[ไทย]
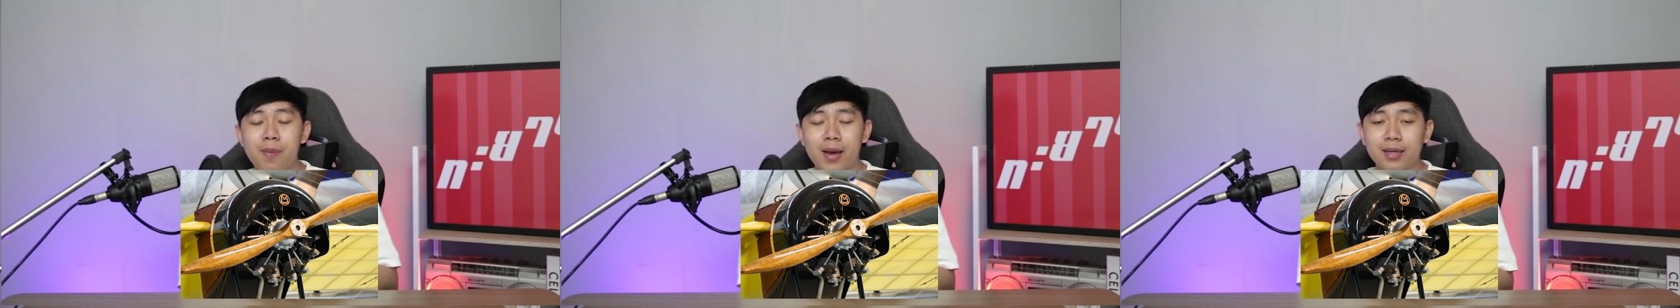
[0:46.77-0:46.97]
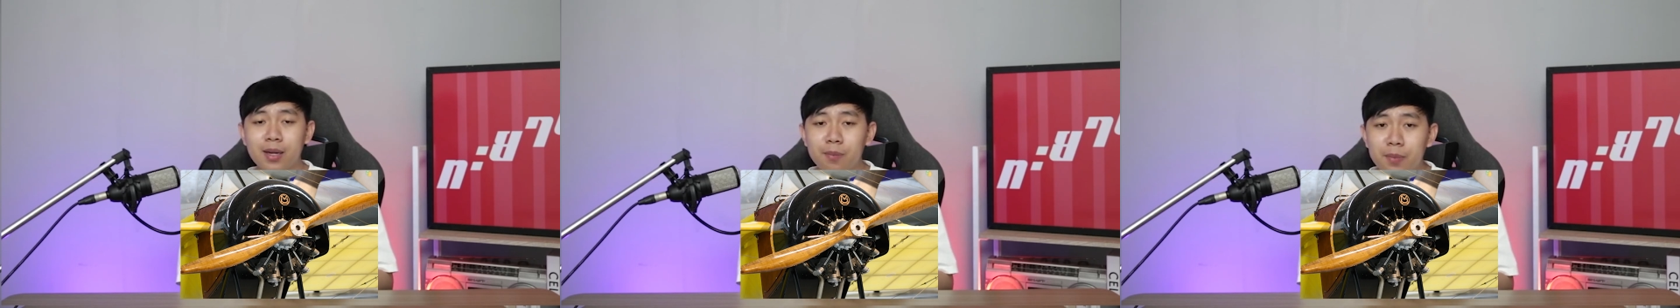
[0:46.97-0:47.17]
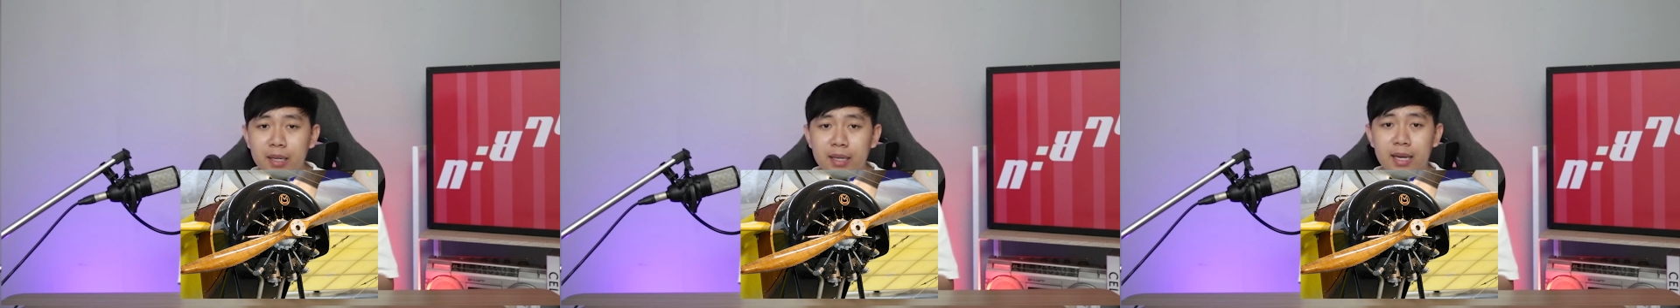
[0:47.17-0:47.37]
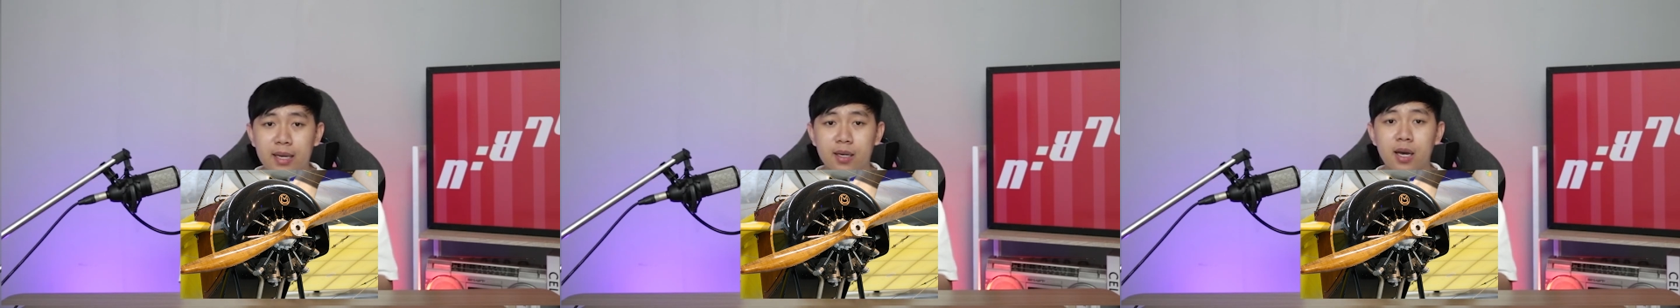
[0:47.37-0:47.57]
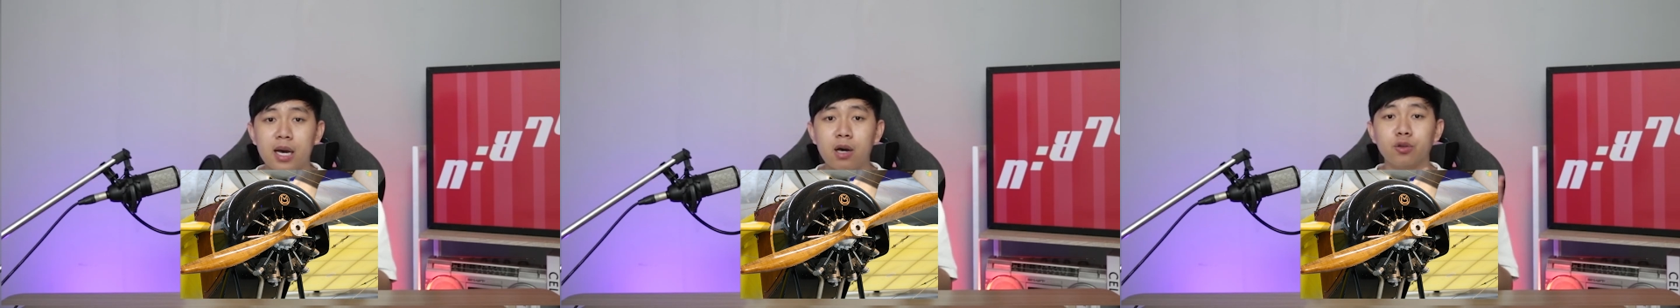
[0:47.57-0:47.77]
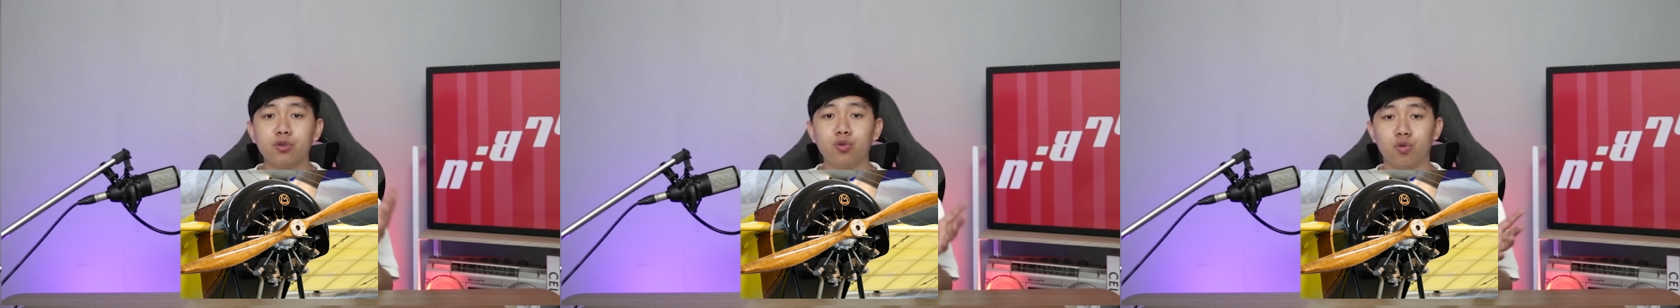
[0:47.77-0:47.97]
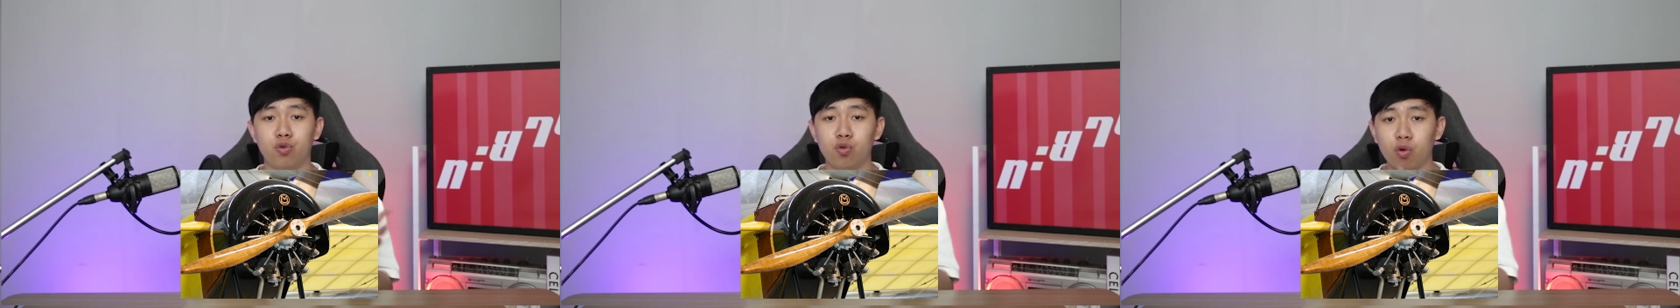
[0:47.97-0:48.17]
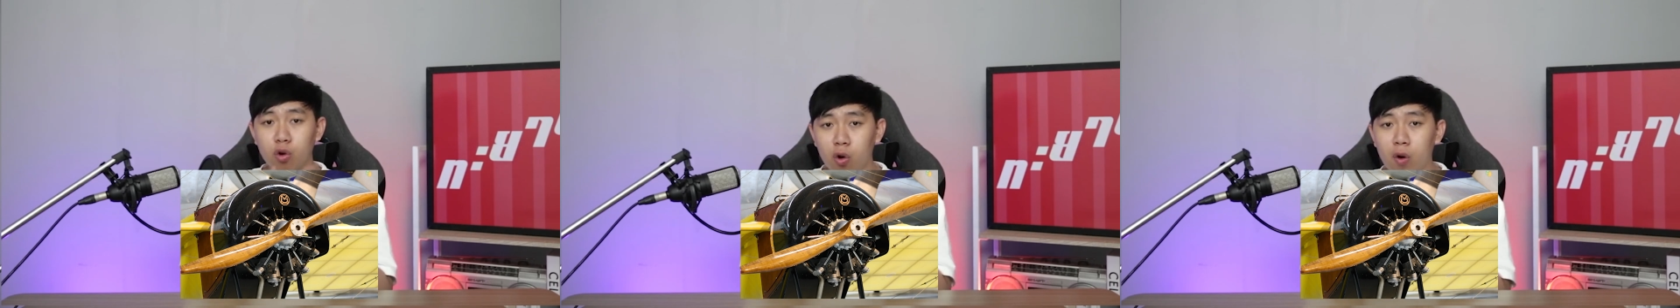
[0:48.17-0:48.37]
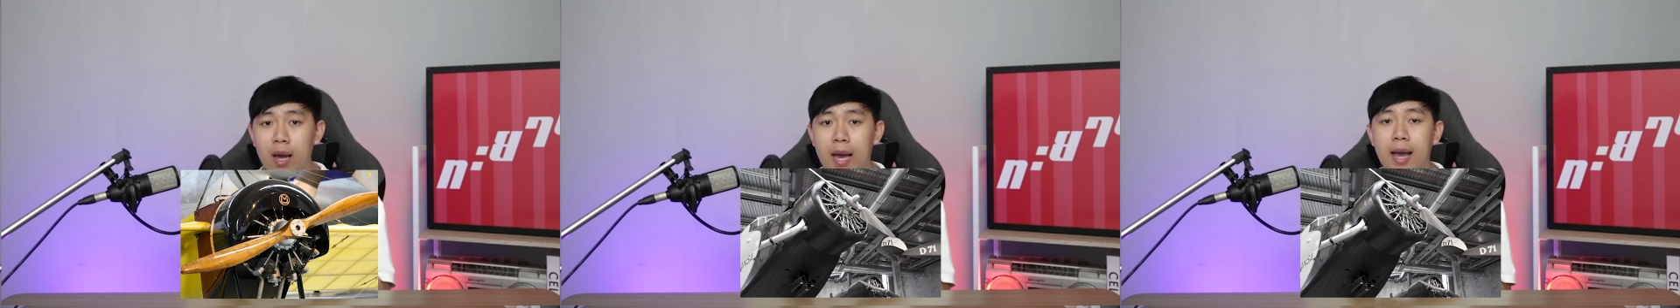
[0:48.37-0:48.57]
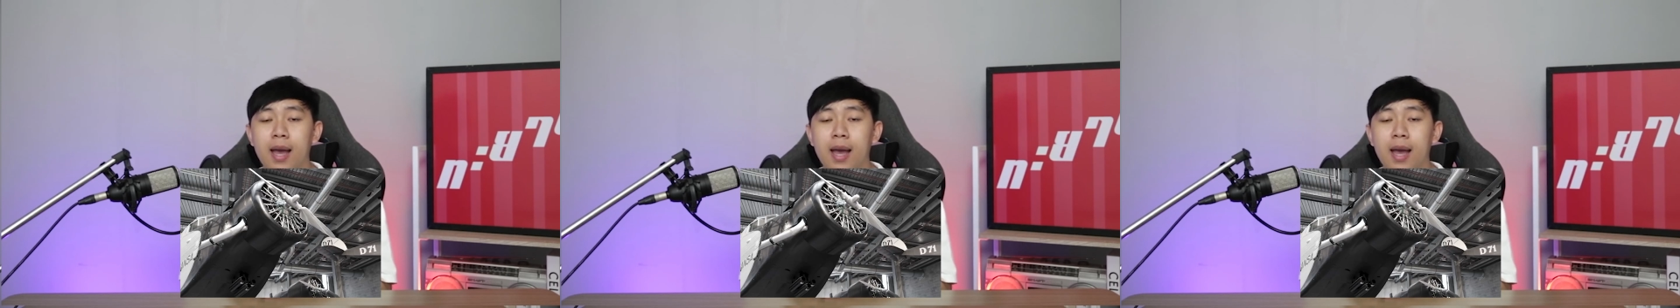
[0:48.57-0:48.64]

พัดเครื่องบินเนี่ยก็เข้าสู่ยุคโลหะ